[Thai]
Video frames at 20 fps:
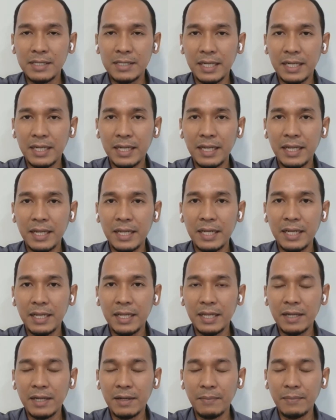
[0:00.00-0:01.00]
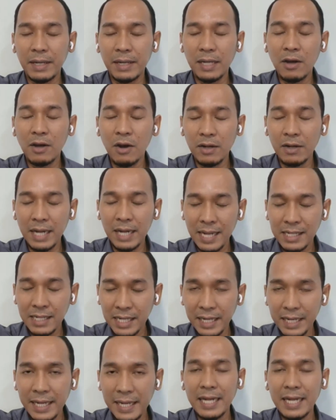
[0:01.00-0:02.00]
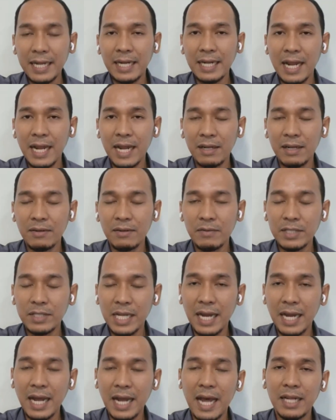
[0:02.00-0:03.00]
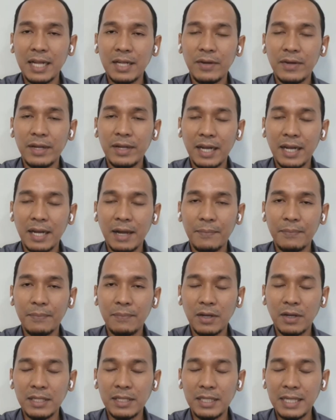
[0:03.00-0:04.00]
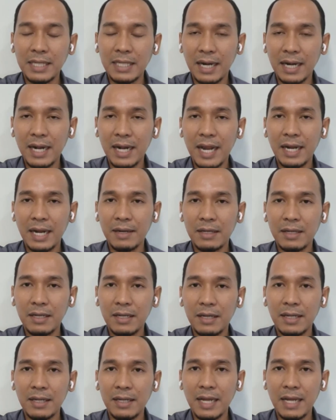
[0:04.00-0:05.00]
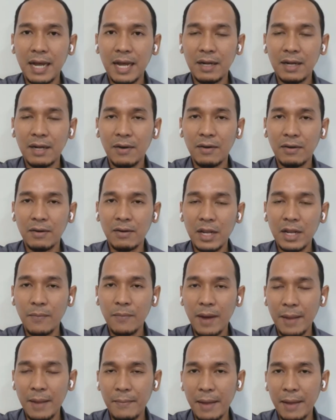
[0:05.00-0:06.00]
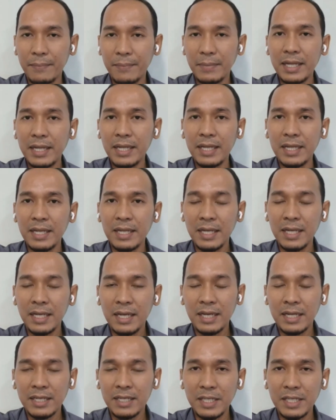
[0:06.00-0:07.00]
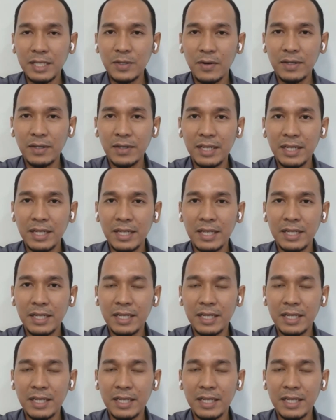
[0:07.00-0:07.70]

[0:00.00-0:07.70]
สิ่งที่เป็นข้อหน้าสังเกตทางด้านวิชาการด้วยนะครับ ก็คืออย่างแรกคือการออกนโยบายแบบนี้ ในช่วงที่